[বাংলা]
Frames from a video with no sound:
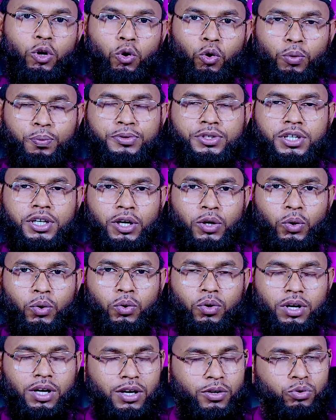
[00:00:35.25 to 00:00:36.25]
লোভ ছিল
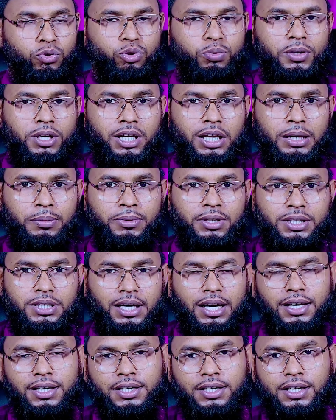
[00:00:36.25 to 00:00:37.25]
নাউজবিল্লাহমিন
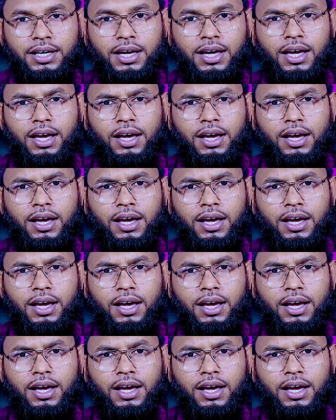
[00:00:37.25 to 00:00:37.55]
দালিক